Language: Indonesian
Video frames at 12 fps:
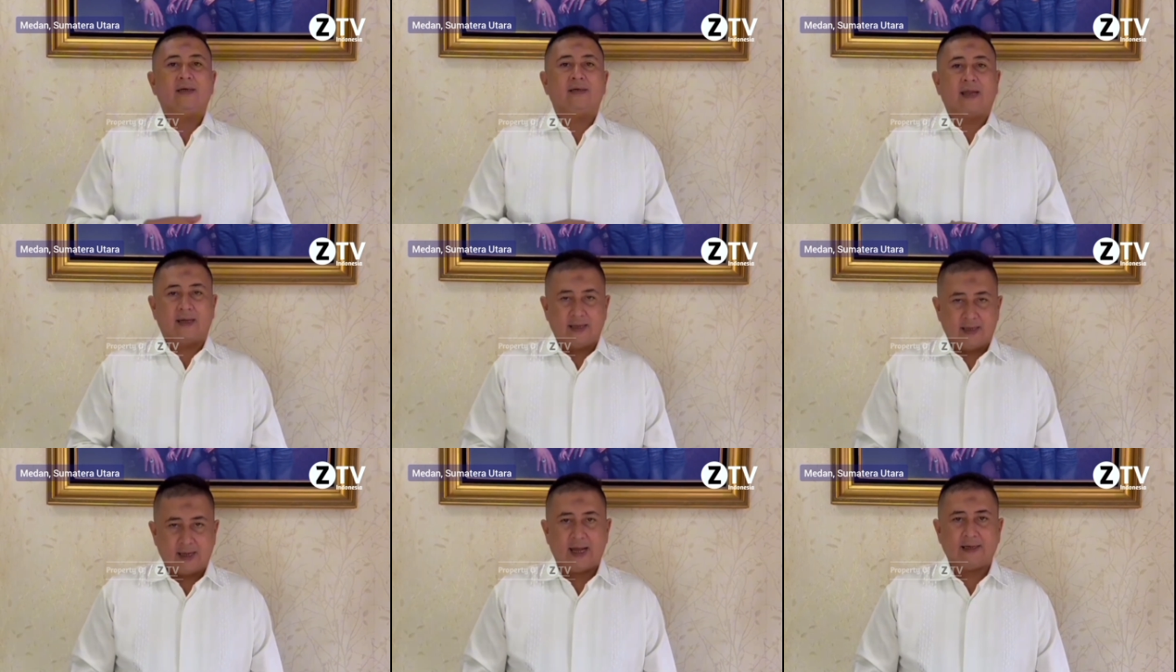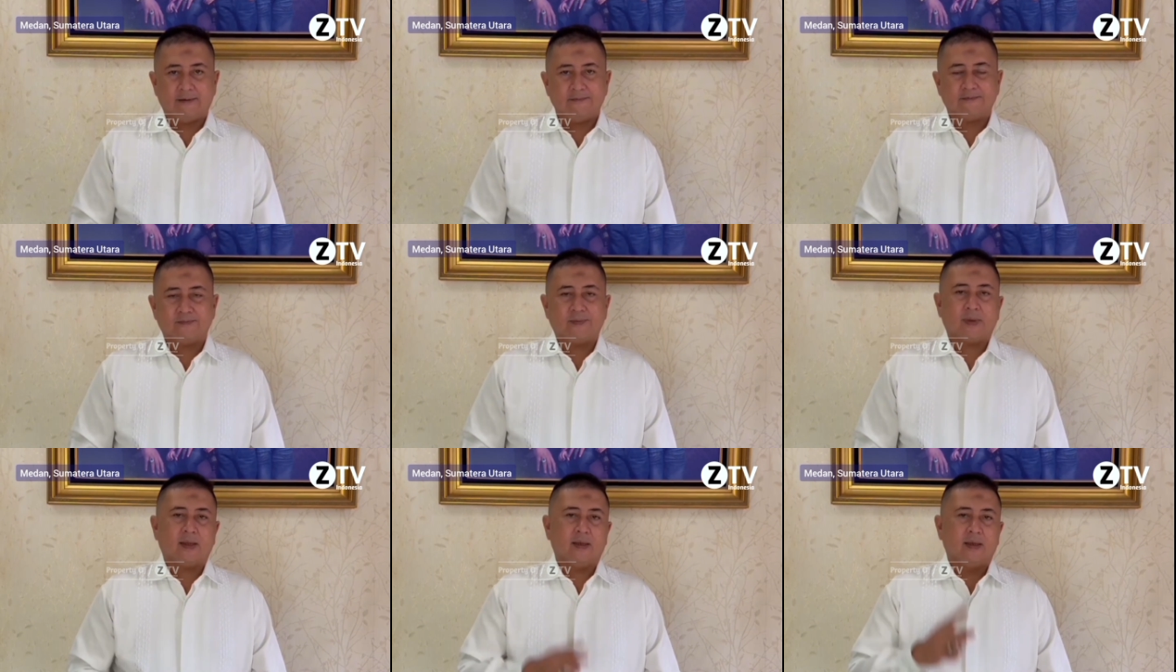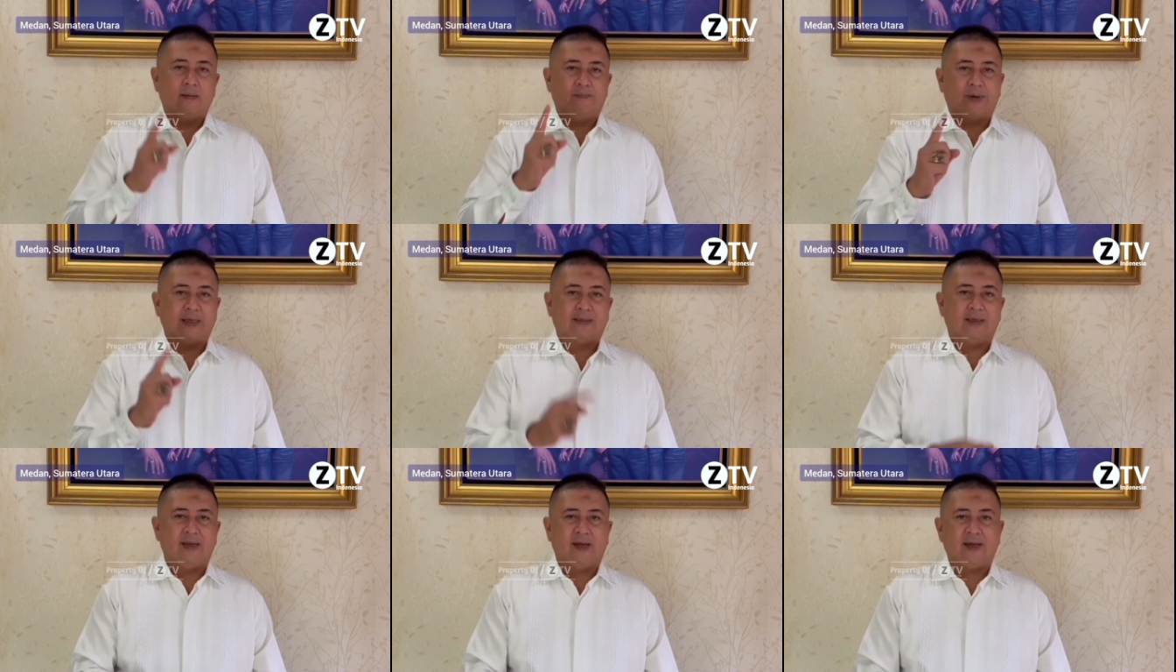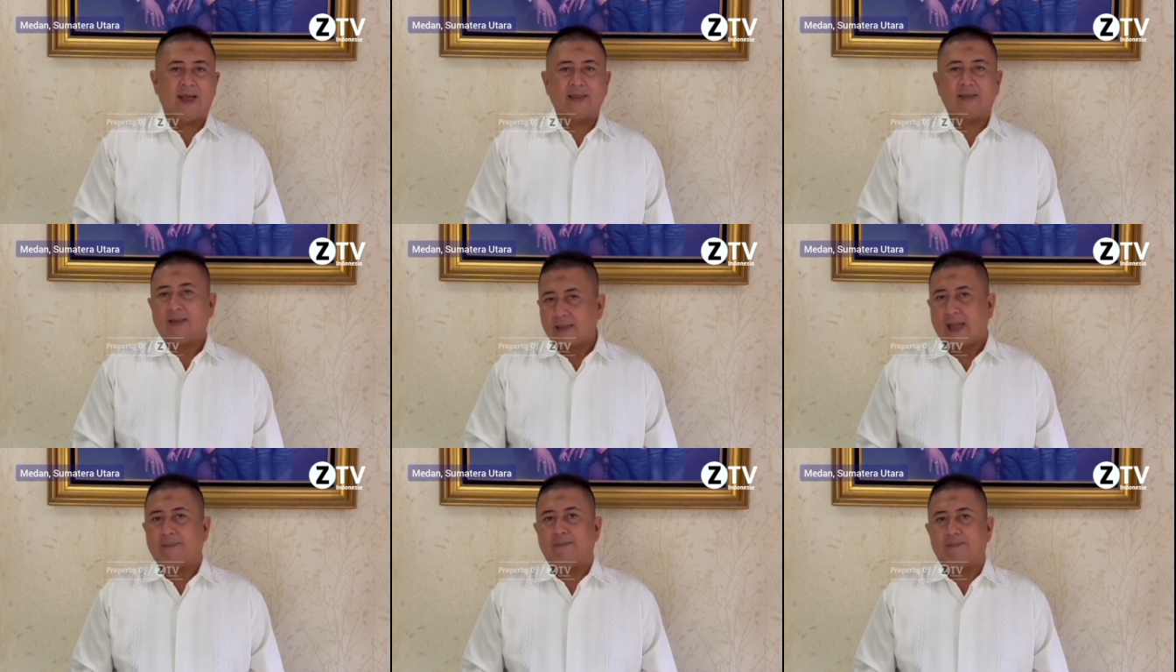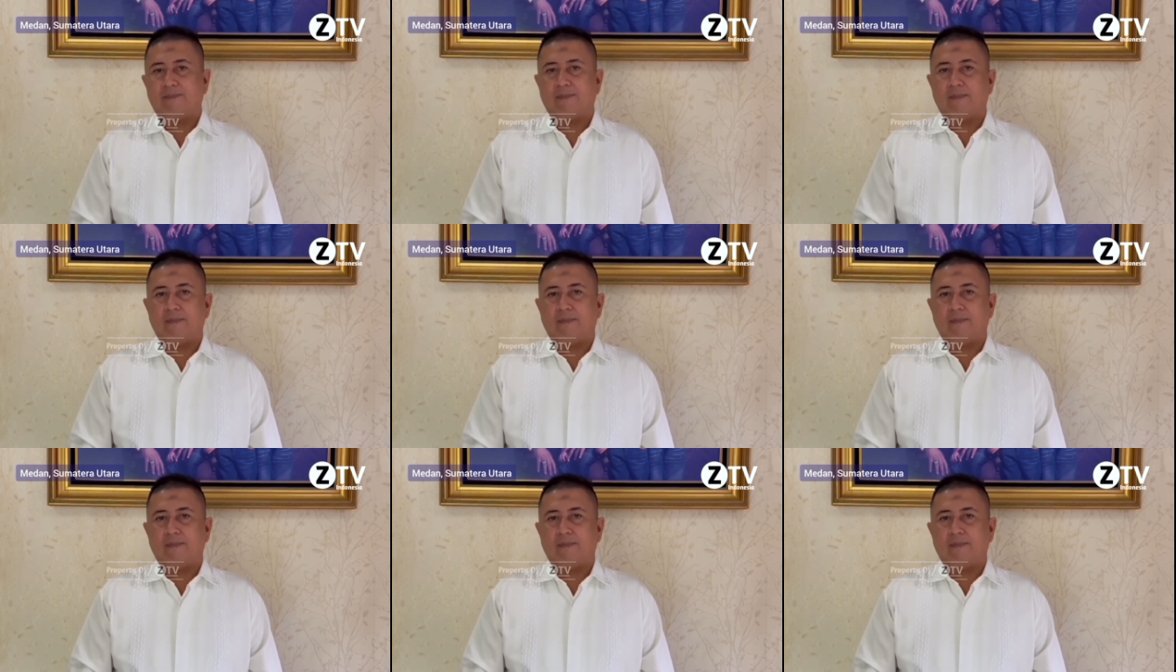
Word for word: Dan ingat, presidennya tetap